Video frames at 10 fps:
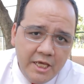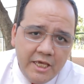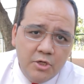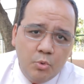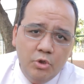
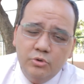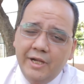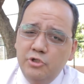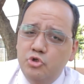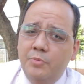enquanto
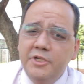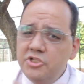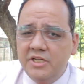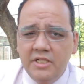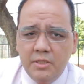gasto somente
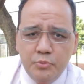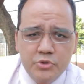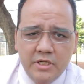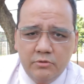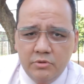
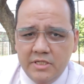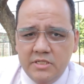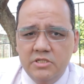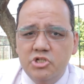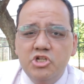30%
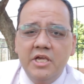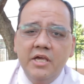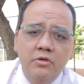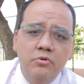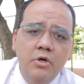desse
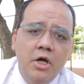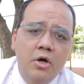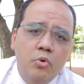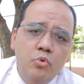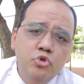dinheiro
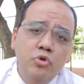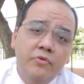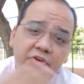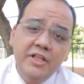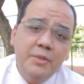com os
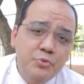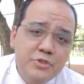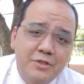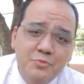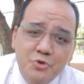
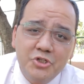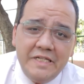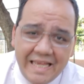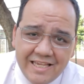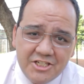90% dos meus
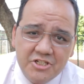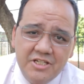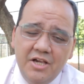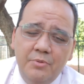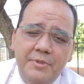clientes que
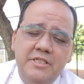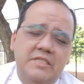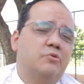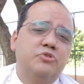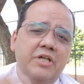realmente
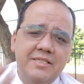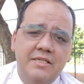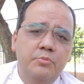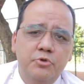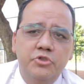são, já
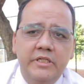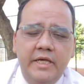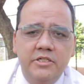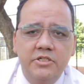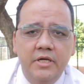são meus
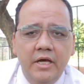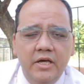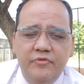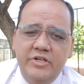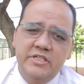clientes,
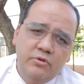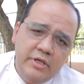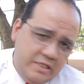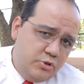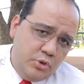fazendo um
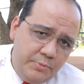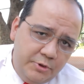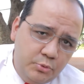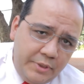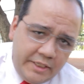
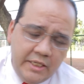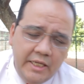relacionamento com ele.